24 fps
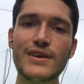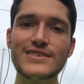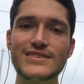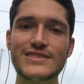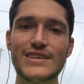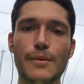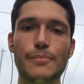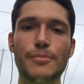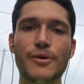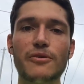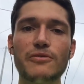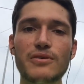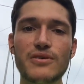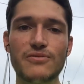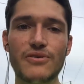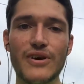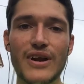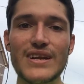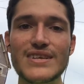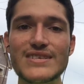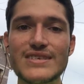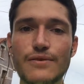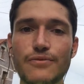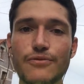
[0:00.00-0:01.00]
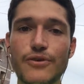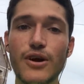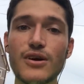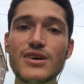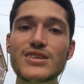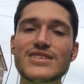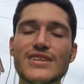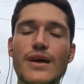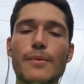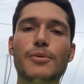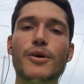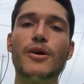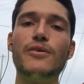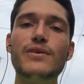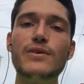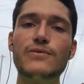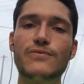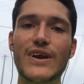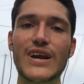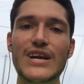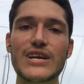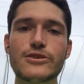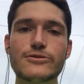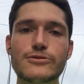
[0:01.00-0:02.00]
Si t'as pas envie de faire les efforts, si t'as pas envie
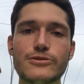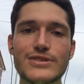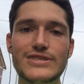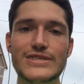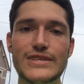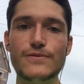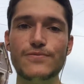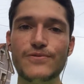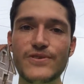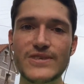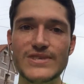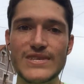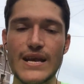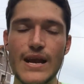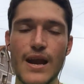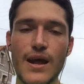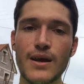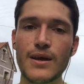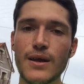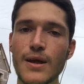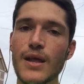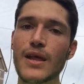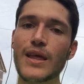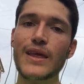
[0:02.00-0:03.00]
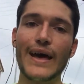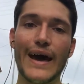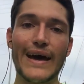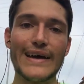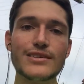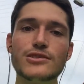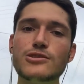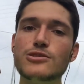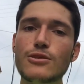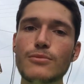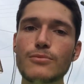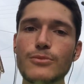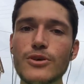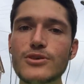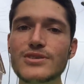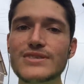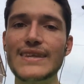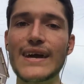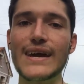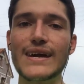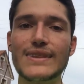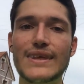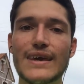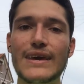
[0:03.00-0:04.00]
de faire les choses difficiles, assume de
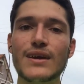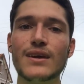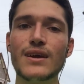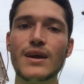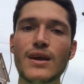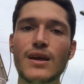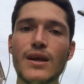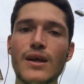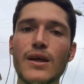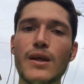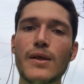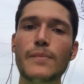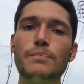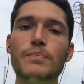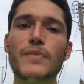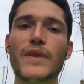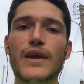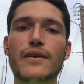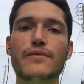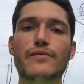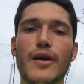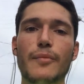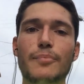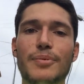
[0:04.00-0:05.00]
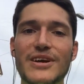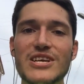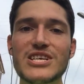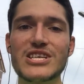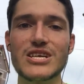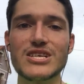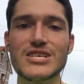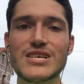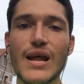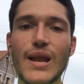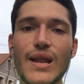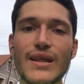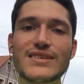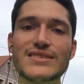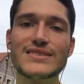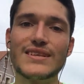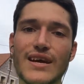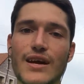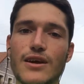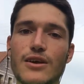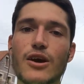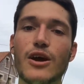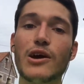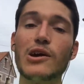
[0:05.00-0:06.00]
stagner et va pas chercher à
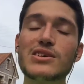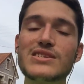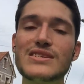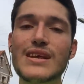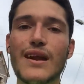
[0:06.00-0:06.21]
l'extérieur.